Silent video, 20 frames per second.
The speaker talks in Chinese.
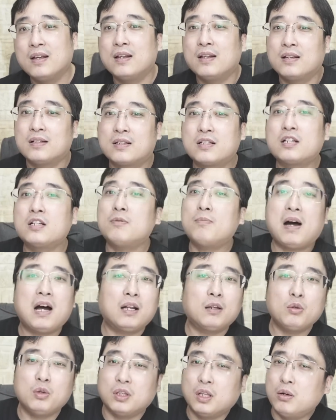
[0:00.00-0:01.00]
芝麻
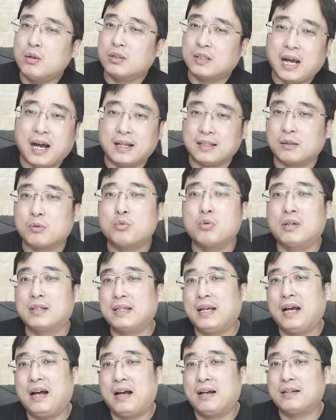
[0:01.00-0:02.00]
绿豆大的国
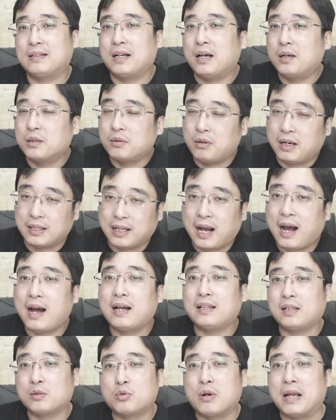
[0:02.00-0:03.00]
家，然后的话，他
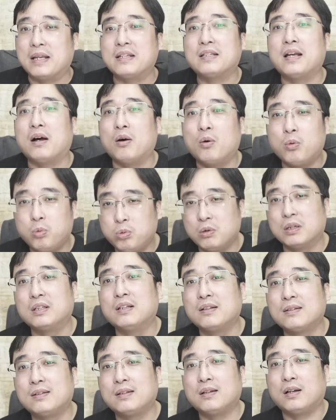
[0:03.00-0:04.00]
的转向获得
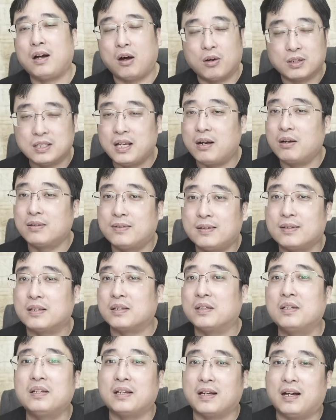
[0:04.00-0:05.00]
自好像自
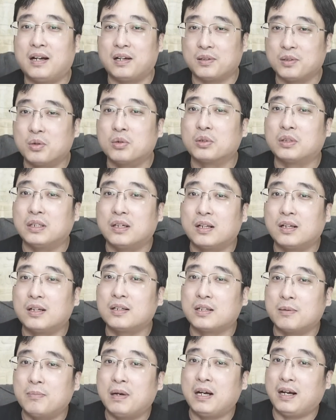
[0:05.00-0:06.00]
己啊又得了
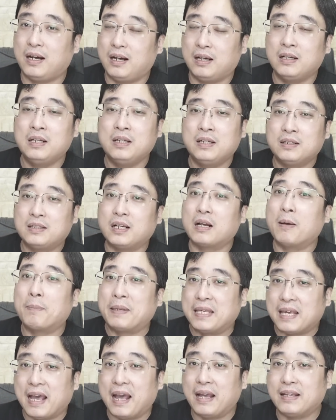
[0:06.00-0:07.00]
什么啊这个
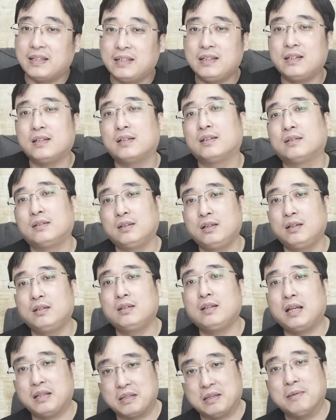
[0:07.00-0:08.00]
便宜，那
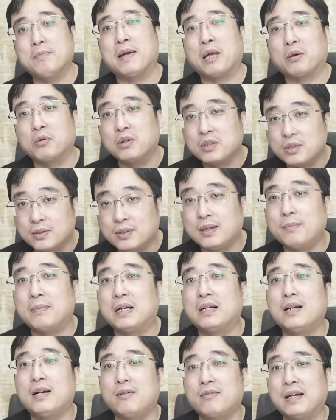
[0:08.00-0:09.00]
那你美国就这么
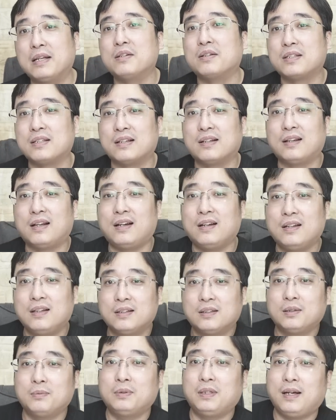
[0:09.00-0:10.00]
认为就行了，
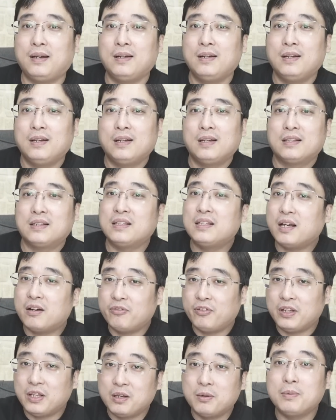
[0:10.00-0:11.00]
对不对？你像
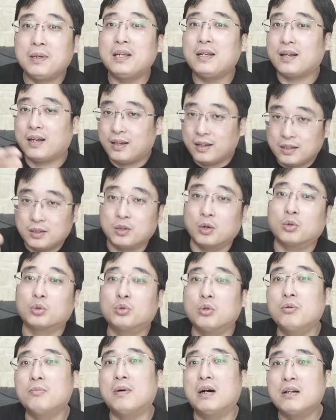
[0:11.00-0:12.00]
菲律宾有
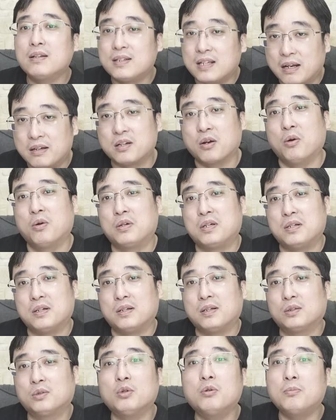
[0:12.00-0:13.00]
东盟先收拾，
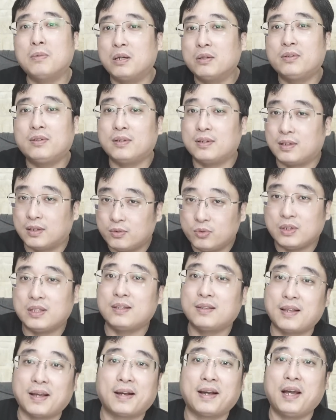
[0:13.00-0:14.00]
东盟自己最近
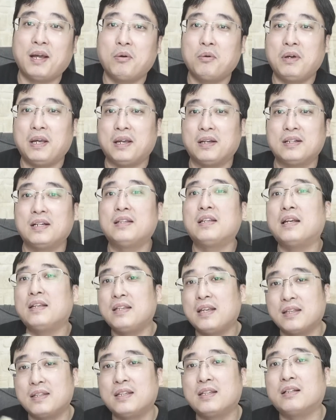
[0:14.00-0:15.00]
在开会，人家
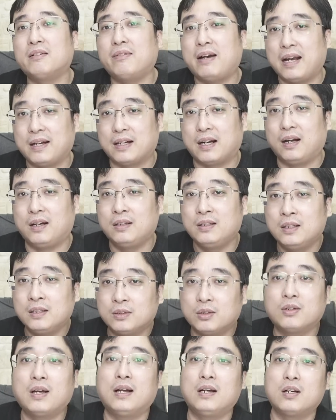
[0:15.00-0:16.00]
印尼的外长都
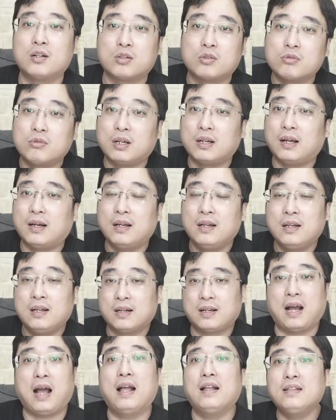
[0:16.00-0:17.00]
开始说了，
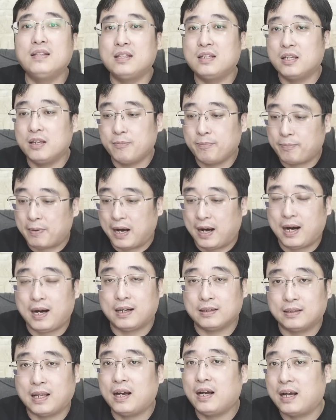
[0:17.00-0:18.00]
赶紧把
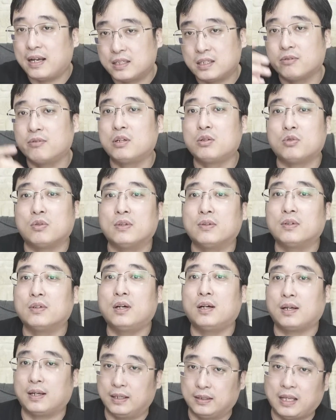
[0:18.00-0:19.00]
南海行为准则
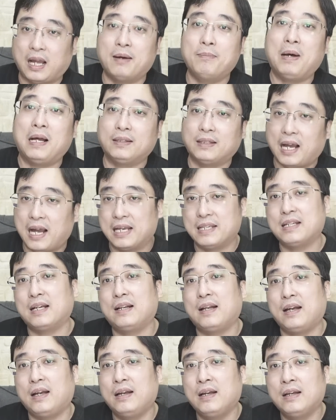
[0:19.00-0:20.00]
给谈判谈下
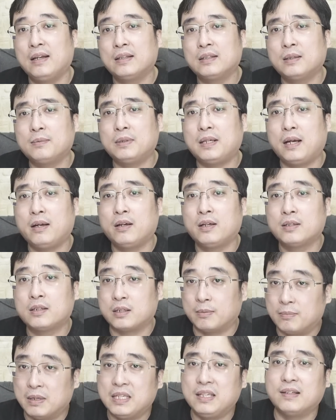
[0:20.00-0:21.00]
来，对不对？什
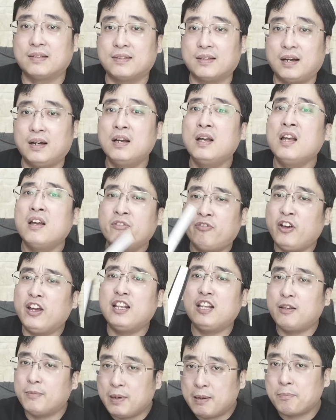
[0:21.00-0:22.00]
么意思啊？菲
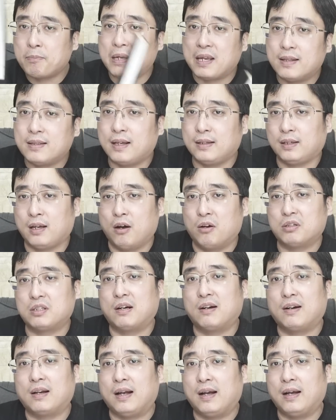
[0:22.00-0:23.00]
律宾别再挑事
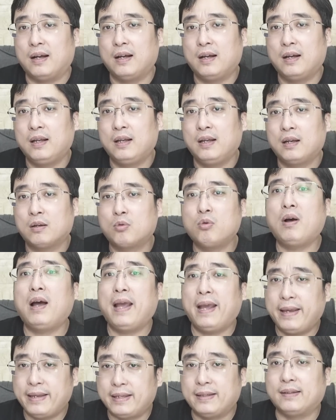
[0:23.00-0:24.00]
儿了。
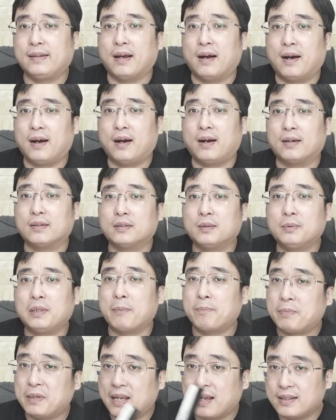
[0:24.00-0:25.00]
乖一点儿，对不对？
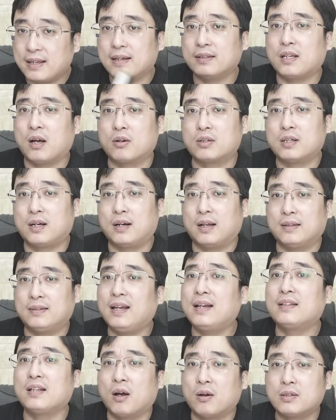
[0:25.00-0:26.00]
别再挑事儿了，
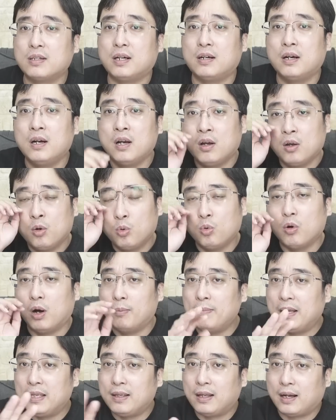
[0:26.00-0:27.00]
再挑事儿，我
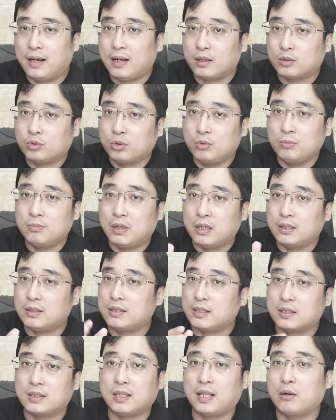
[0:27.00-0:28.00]
们啊，东盟这
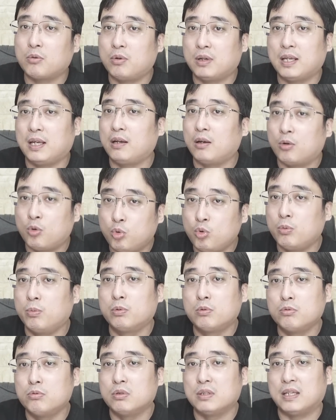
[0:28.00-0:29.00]
其他国家也护不
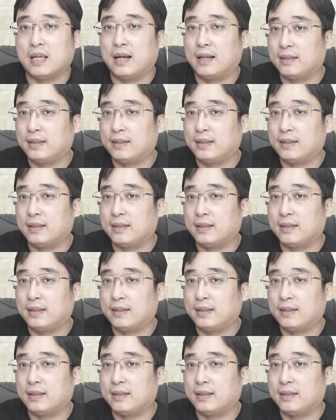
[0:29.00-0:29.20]
住你啊。